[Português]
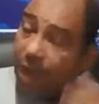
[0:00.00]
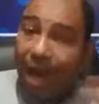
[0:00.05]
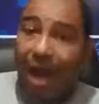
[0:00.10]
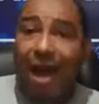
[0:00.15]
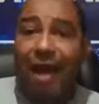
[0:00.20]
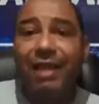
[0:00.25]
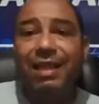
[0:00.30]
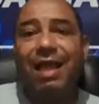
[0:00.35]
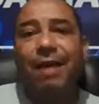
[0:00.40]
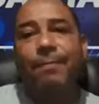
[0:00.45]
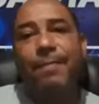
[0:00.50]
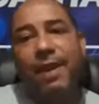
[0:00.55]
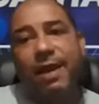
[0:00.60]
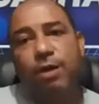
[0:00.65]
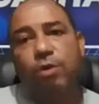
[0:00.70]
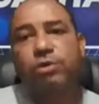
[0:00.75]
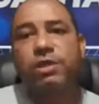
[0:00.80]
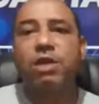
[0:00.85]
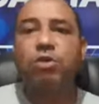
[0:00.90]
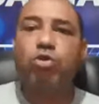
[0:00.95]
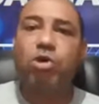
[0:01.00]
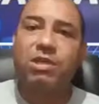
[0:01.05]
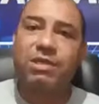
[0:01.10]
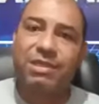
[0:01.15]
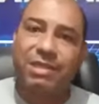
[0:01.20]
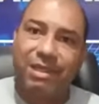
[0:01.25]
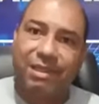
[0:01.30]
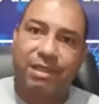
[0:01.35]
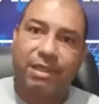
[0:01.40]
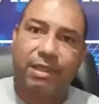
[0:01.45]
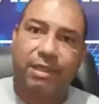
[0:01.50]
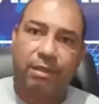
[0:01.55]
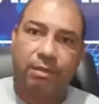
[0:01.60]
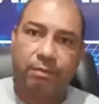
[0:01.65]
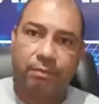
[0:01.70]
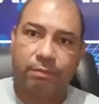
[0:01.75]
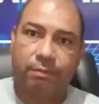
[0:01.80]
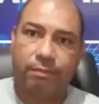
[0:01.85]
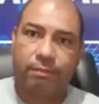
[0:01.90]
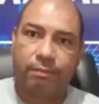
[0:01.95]
Ainda bem que não tem torcida, né?
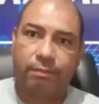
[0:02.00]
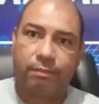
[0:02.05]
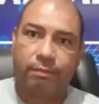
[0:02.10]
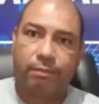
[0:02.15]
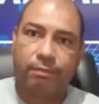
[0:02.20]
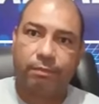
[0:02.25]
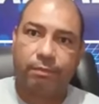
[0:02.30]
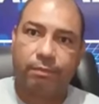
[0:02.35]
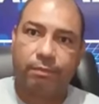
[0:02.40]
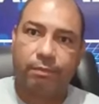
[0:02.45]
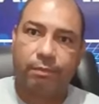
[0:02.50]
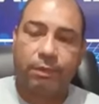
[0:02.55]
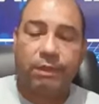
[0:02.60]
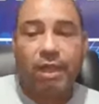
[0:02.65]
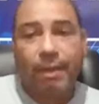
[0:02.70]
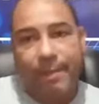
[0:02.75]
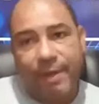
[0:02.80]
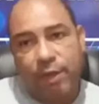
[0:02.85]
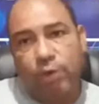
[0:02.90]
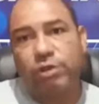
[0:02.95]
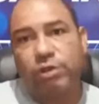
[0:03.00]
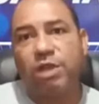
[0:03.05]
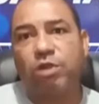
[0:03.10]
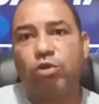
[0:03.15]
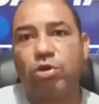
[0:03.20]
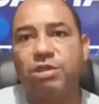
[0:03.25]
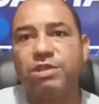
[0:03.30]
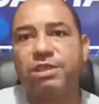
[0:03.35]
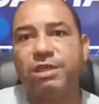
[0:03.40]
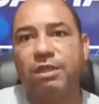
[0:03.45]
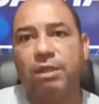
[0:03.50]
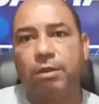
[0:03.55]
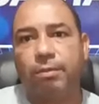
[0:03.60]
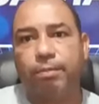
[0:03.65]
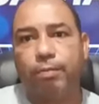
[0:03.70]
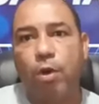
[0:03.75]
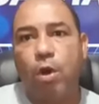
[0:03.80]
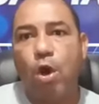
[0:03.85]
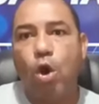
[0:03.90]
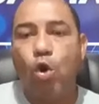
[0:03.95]
Ainda bem que não tem
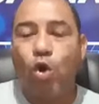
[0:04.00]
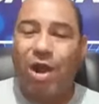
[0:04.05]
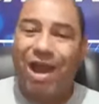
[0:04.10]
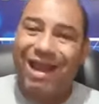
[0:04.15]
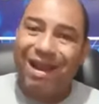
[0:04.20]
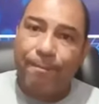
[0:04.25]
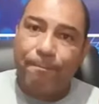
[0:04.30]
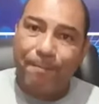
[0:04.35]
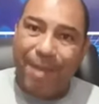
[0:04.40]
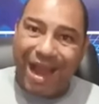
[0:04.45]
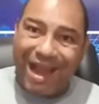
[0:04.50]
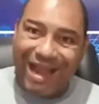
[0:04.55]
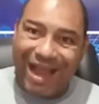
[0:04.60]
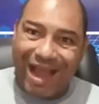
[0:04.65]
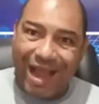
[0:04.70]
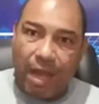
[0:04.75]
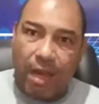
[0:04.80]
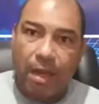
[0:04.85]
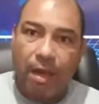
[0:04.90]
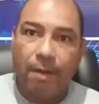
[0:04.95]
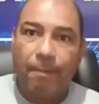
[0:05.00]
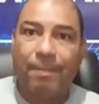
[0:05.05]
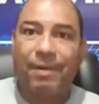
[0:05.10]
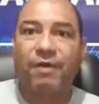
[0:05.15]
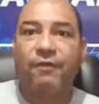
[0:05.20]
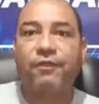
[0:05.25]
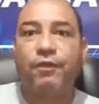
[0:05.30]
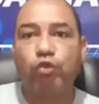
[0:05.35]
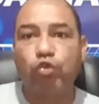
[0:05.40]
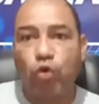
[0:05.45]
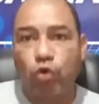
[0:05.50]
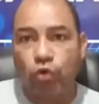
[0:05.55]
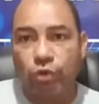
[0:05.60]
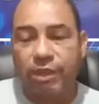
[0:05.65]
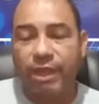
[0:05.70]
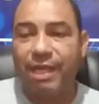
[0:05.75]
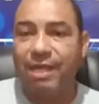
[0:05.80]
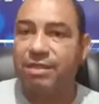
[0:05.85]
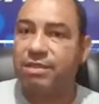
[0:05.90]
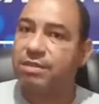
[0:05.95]
torcida. O cara pagar para ver um jogo
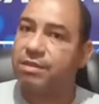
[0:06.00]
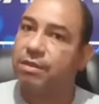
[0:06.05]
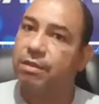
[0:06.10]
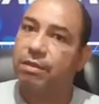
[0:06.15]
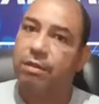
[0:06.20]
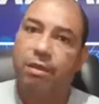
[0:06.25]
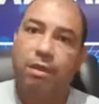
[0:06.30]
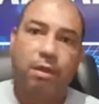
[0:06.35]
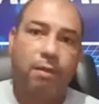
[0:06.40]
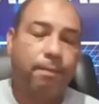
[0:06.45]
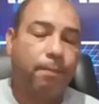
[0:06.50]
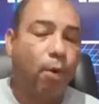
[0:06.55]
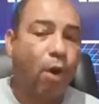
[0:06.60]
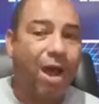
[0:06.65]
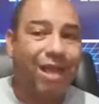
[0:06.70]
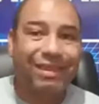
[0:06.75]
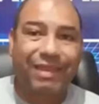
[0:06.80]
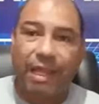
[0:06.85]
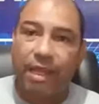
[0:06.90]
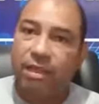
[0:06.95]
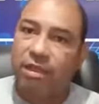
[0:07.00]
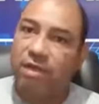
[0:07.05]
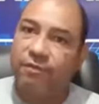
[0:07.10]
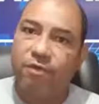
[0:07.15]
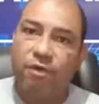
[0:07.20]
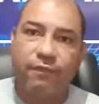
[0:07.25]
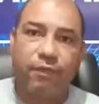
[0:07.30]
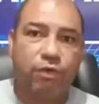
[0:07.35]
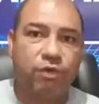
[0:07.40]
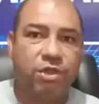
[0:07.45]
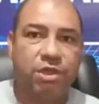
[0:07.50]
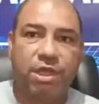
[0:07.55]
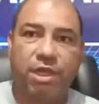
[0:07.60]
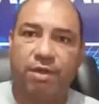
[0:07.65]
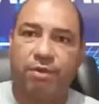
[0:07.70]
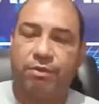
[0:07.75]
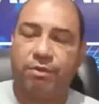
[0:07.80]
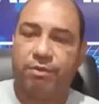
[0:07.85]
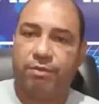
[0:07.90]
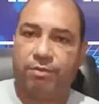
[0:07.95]
desse, porra, tem que devolver o
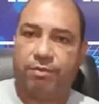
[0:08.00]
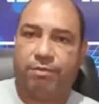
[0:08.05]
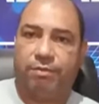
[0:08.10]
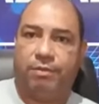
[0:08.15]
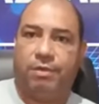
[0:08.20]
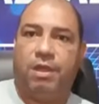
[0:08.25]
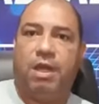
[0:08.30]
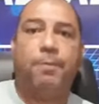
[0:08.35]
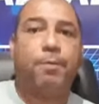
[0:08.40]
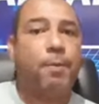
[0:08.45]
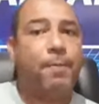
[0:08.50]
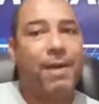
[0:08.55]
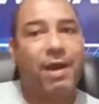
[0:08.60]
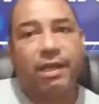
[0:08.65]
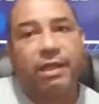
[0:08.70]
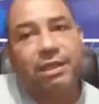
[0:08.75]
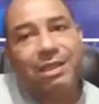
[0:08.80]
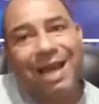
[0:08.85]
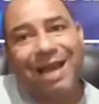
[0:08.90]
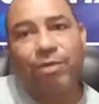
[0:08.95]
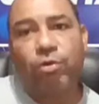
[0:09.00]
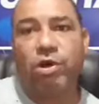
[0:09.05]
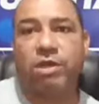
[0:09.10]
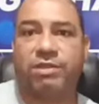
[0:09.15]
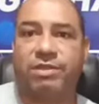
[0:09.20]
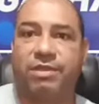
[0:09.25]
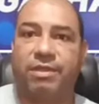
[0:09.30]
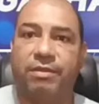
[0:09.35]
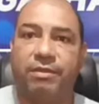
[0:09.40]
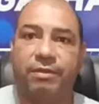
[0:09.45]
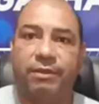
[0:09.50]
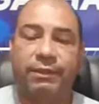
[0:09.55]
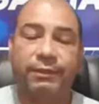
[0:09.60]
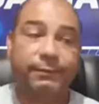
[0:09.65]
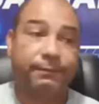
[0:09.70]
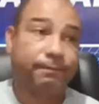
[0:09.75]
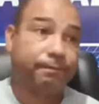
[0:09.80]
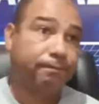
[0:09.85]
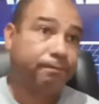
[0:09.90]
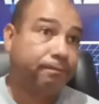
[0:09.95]
dinheiro. É propaganda enganosa.
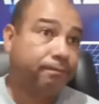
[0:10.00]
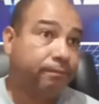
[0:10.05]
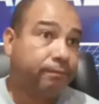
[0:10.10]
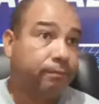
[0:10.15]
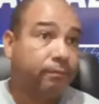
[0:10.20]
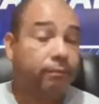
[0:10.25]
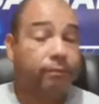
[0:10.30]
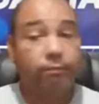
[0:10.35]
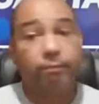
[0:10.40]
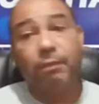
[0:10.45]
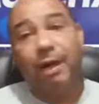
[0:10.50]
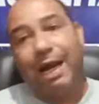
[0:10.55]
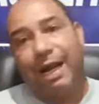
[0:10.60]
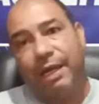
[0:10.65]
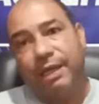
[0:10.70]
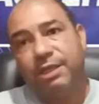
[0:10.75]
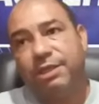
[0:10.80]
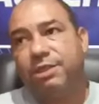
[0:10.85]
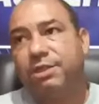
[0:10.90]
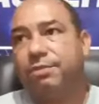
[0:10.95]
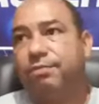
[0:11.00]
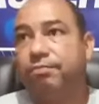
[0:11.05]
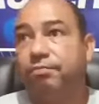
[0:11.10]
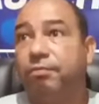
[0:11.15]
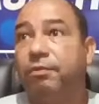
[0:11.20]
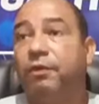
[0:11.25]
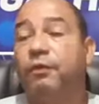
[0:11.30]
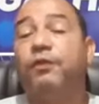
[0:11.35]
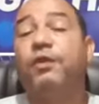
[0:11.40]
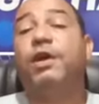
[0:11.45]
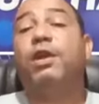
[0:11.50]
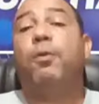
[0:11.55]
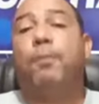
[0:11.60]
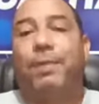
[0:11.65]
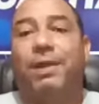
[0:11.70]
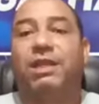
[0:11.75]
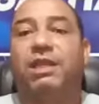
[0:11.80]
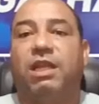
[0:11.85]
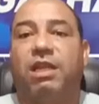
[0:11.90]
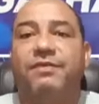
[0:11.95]
Mas viram
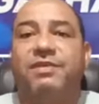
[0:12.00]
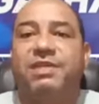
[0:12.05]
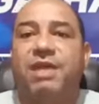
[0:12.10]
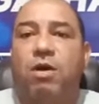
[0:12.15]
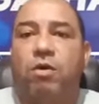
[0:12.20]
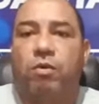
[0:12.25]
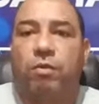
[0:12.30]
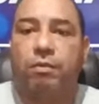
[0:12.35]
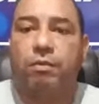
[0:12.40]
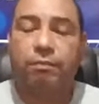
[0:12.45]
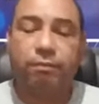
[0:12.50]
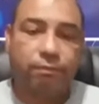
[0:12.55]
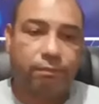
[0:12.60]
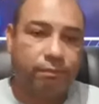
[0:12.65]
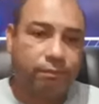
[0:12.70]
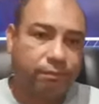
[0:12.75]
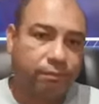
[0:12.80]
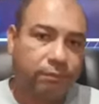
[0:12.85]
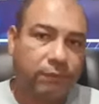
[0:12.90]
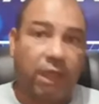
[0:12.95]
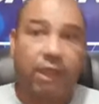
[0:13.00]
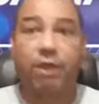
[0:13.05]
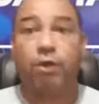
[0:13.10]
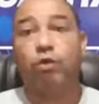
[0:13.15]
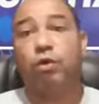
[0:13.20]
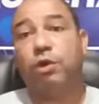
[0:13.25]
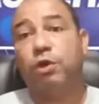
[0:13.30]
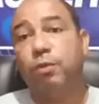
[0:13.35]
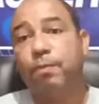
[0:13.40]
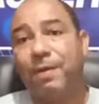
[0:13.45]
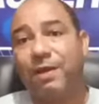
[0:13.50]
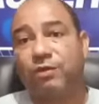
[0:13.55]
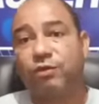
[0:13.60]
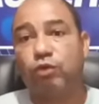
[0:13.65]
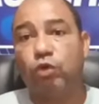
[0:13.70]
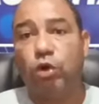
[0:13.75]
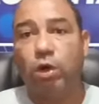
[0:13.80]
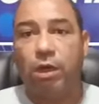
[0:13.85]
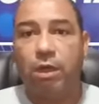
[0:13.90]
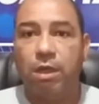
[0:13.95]
pela televisão. Aqui no Rio
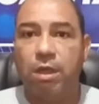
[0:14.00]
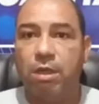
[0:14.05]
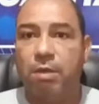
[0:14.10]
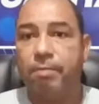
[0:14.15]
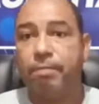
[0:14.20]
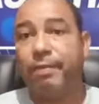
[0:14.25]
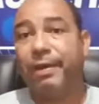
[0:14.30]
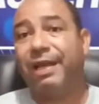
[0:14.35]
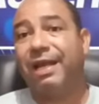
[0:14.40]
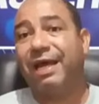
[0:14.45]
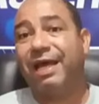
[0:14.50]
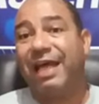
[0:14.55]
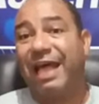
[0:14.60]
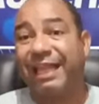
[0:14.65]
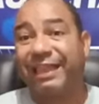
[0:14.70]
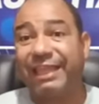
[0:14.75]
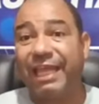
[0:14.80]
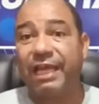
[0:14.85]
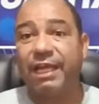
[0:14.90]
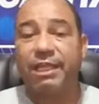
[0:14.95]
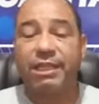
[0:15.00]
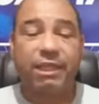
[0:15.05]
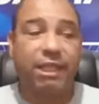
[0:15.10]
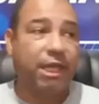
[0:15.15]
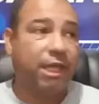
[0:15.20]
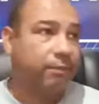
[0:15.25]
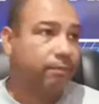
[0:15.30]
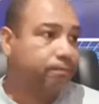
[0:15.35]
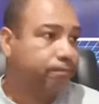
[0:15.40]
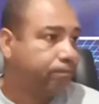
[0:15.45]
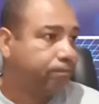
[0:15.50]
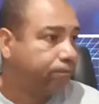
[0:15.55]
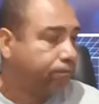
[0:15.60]
passou pela TNT.